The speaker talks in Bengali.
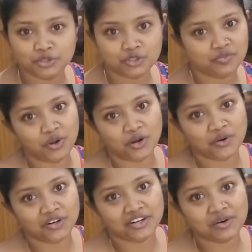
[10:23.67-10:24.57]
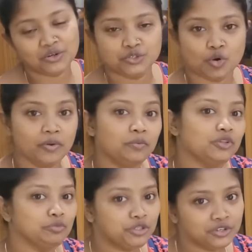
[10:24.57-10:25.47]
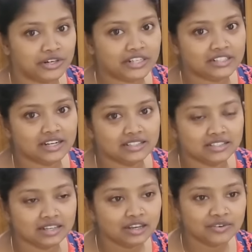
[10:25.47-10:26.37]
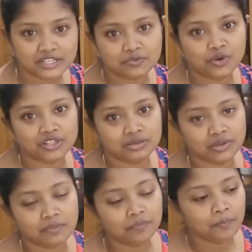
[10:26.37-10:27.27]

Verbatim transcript: বৌদি তো ব্লগ করে না ওর ছবির প্রতি ভীষণ নেশা আছে ফেসবুকে দিবে